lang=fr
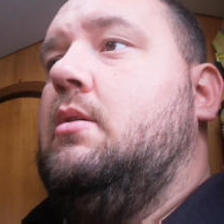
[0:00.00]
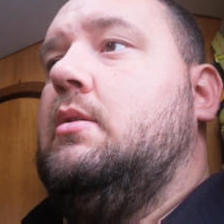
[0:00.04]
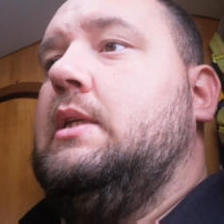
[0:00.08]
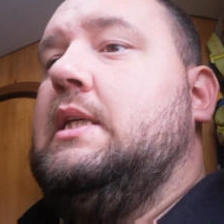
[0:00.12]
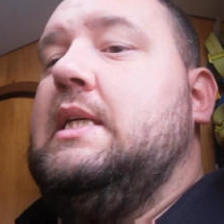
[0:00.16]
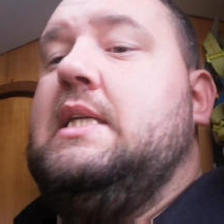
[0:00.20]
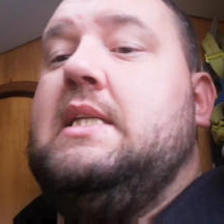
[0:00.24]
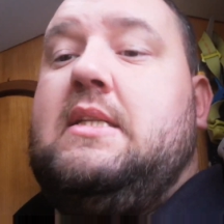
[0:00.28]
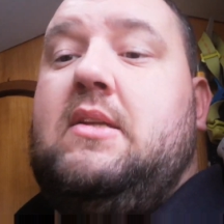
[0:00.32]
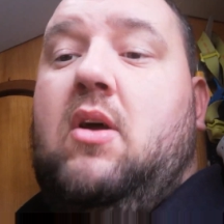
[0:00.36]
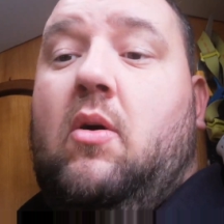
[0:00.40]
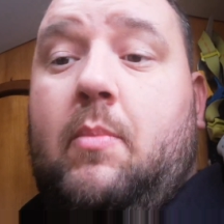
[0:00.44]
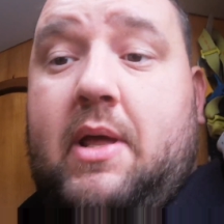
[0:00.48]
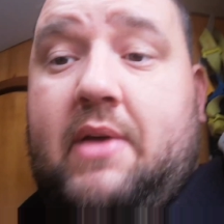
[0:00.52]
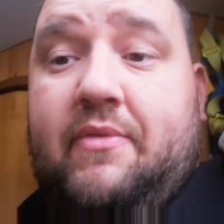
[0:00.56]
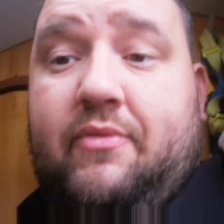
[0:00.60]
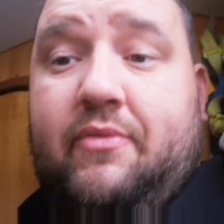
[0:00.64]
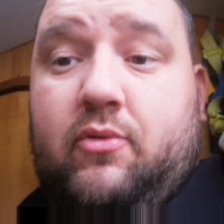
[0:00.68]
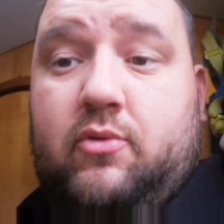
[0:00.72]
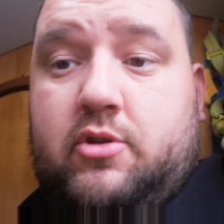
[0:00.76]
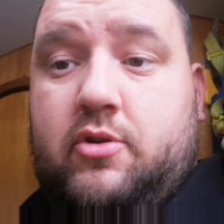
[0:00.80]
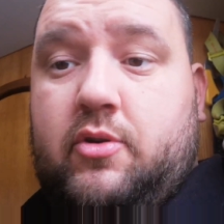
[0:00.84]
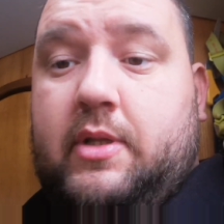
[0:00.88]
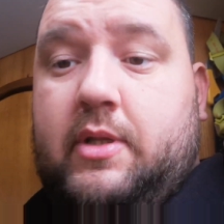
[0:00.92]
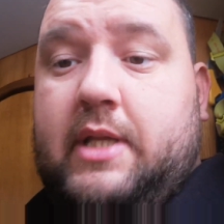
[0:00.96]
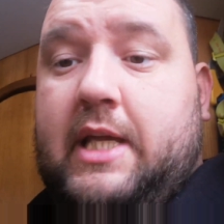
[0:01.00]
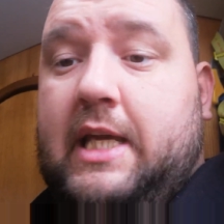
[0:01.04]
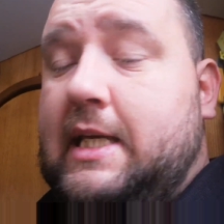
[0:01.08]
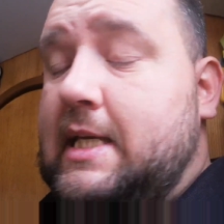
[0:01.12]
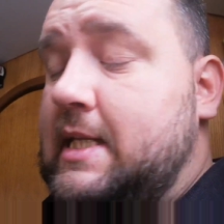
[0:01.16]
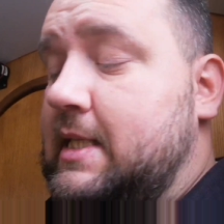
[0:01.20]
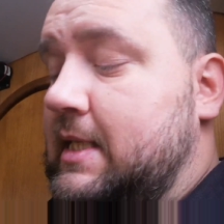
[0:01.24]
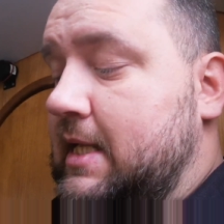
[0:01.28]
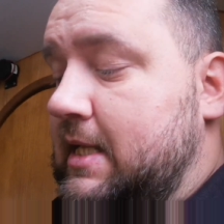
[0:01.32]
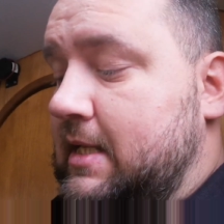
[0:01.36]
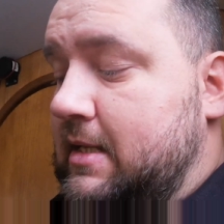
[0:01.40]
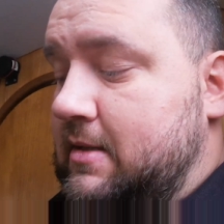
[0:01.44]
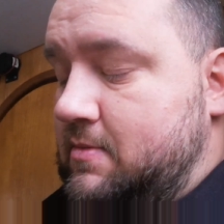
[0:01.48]
qui semblaient fonctionner, qui,
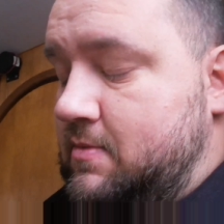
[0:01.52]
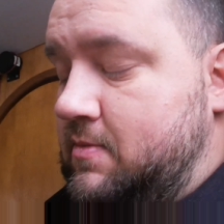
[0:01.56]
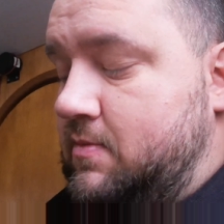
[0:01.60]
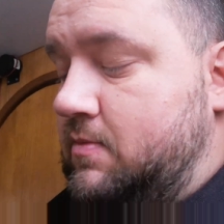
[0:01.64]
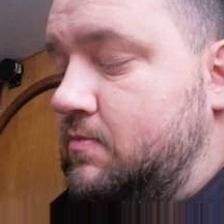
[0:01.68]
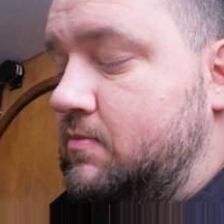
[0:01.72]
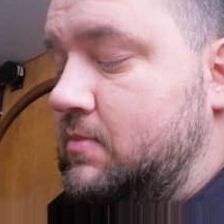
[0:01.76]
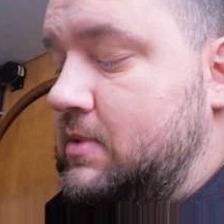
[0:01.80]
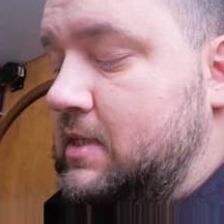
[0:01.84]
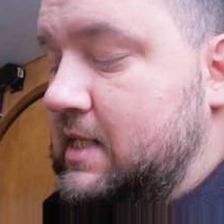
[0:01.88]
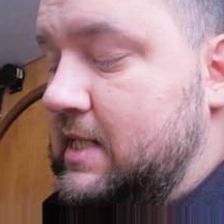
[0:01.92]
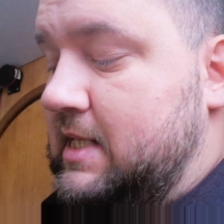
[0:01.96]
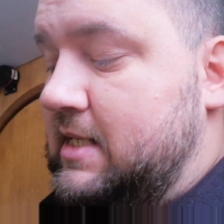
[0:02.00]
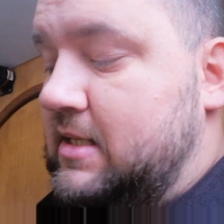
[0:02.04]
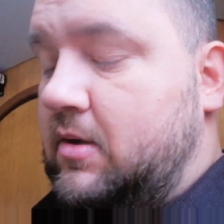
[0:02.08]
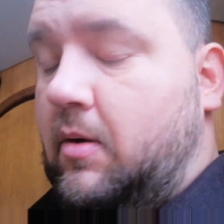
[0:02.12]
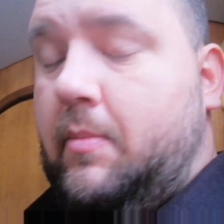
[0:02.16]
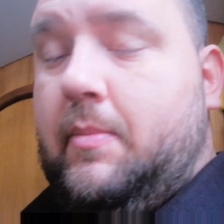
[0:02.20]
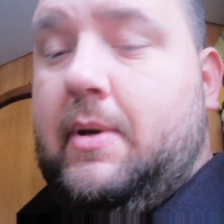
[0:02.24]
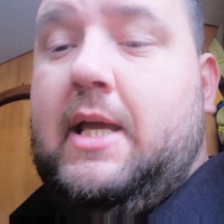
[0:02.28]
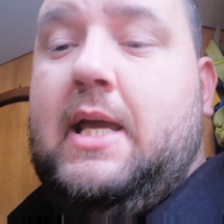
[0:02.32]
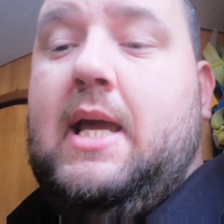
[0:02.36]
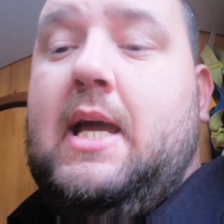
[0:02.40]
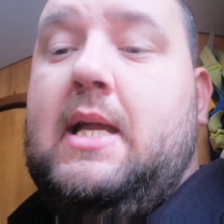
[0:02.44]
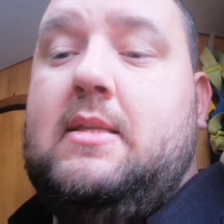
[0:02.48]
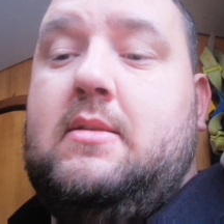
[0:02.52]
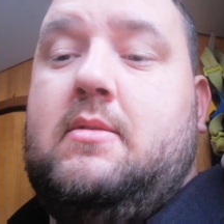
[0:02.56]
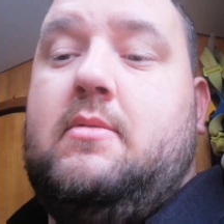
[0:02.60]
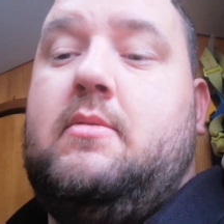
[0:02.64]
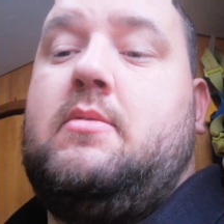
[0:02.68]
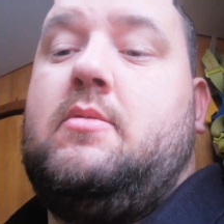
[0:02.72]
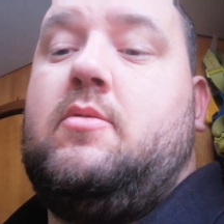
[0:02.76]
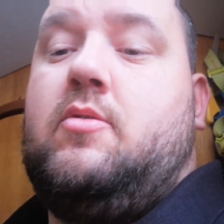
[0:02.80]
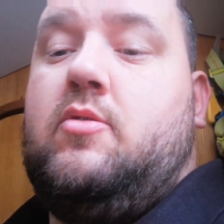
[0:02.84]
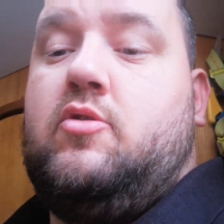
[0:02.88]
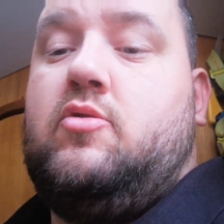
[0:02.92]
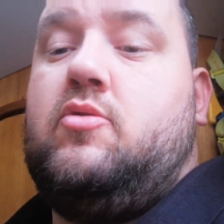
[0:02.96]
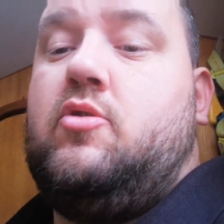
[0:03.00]
était, qui semblait être
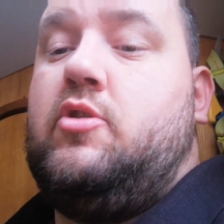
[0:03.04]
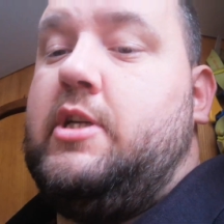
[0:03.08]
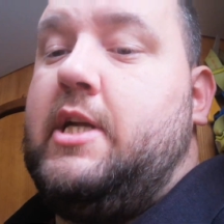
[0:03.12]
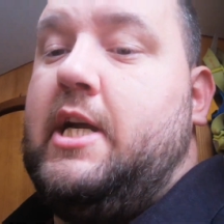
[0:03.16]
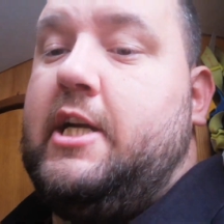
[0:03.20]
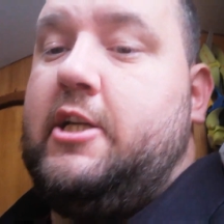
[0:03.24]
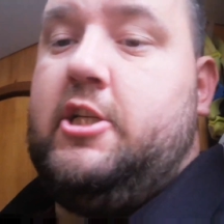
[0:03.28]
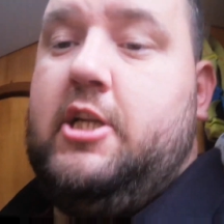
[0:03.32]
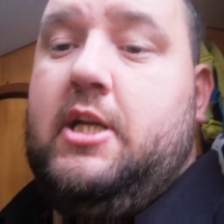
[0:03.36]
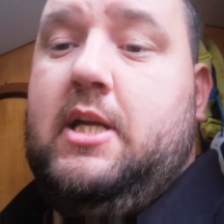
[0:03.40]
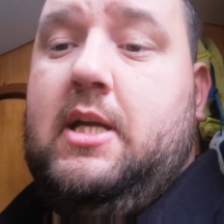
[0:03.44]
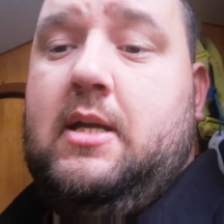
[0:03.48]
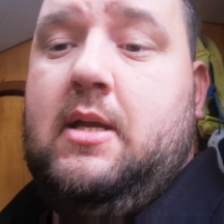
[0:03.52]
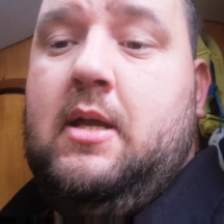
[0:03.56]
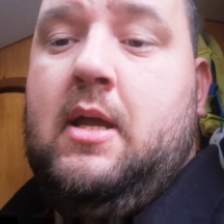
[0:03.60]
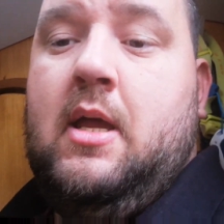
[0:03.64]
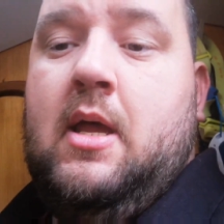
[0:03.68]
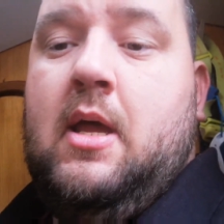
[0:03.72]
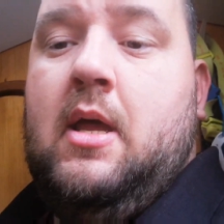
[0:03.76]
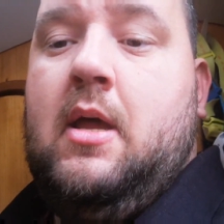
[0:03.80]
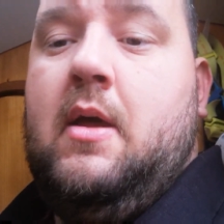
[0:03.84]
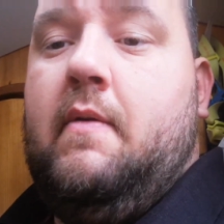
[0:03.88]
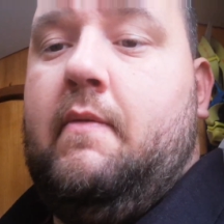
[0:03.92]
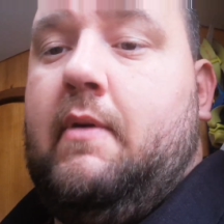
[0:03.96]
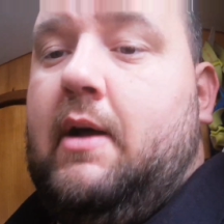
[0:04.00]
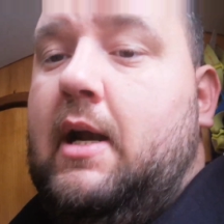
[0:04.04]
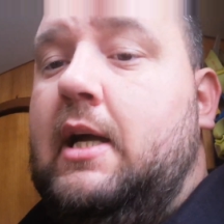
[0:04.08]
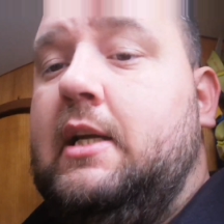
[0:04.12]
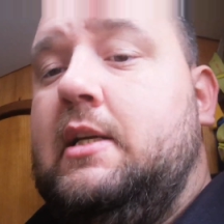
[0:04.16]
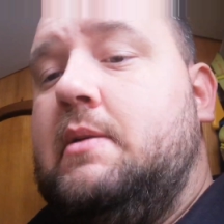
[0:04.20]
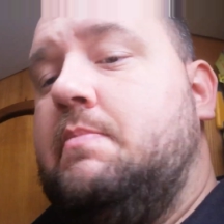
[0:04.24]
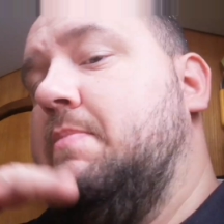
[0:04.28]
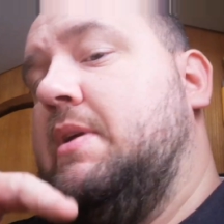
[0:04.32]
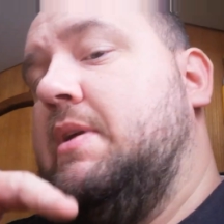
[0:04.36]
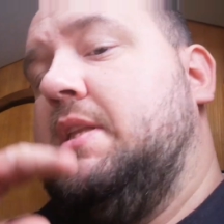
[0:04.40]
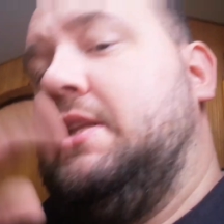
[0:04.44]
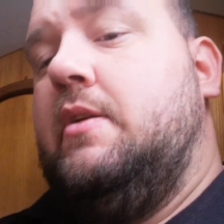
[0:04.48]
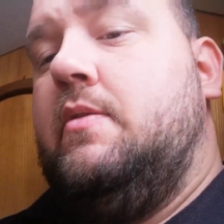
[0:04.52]
ce que je cherchais, voilà, qui
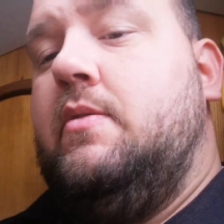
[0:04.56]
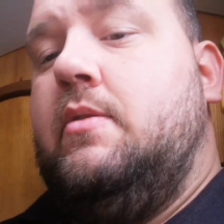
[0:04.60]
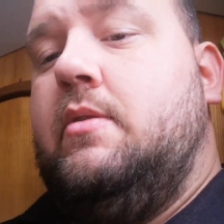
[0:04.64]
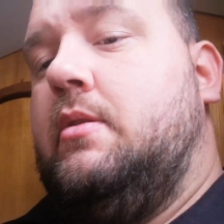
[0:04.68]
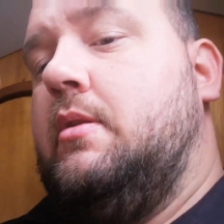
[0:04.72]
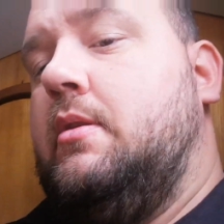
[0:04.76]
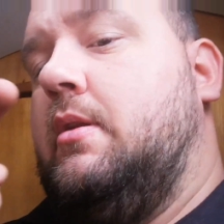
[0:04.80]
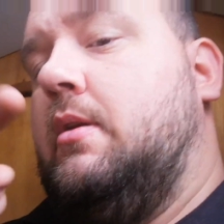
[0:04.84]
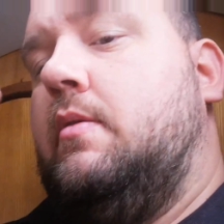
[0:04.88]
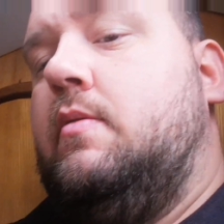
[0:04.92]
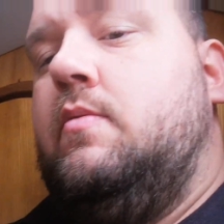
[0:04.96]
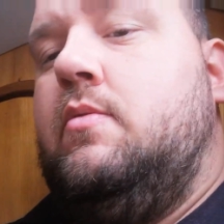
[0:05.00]
me mettait une,